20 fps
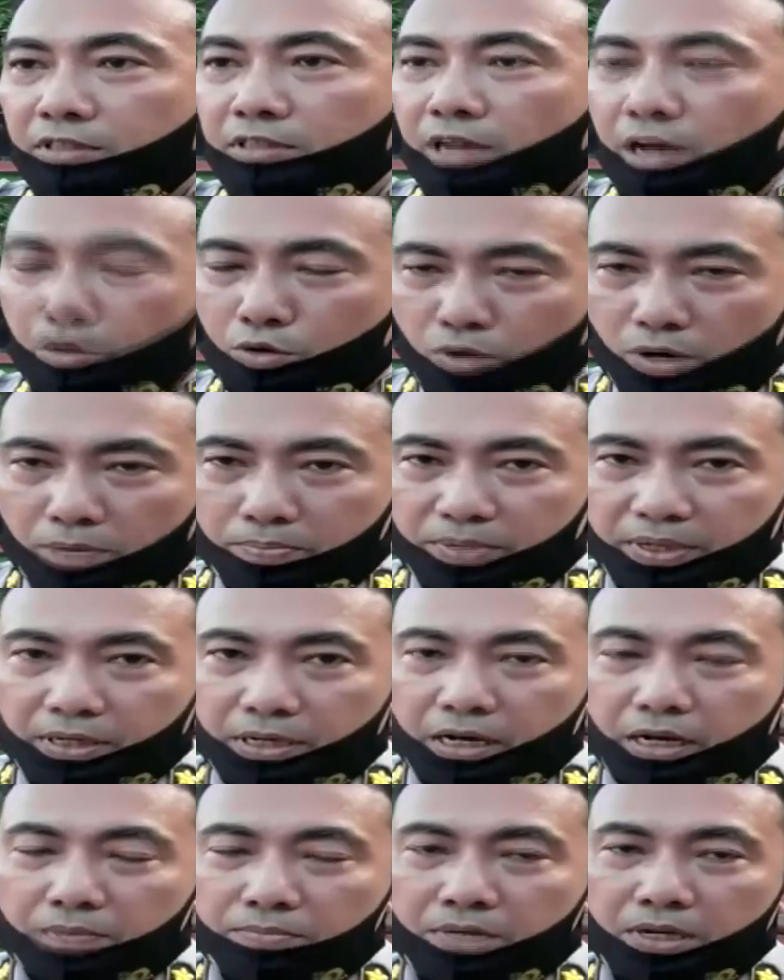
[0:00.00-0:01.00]
Dilakukan
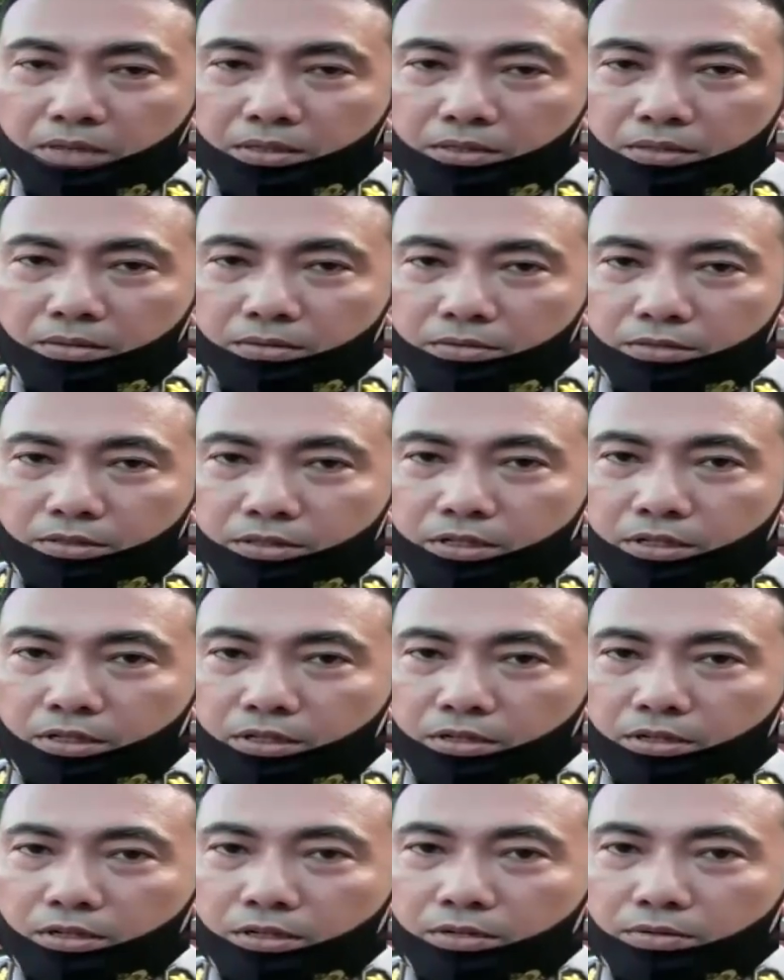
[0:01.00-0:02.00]
pendalaman
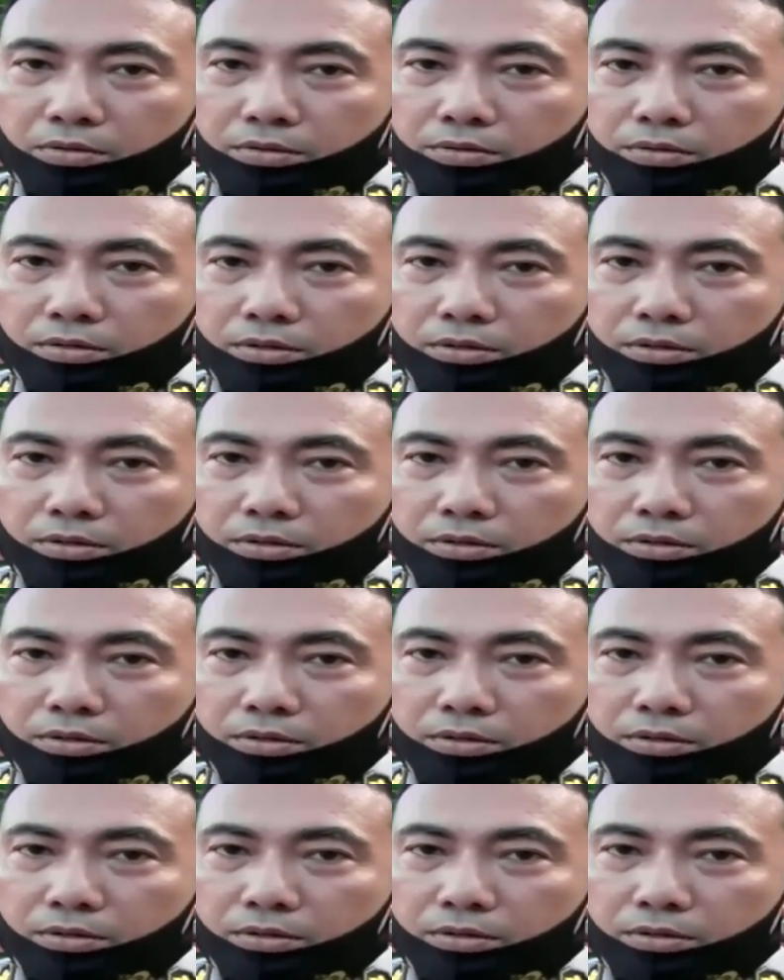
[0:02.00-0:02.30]
di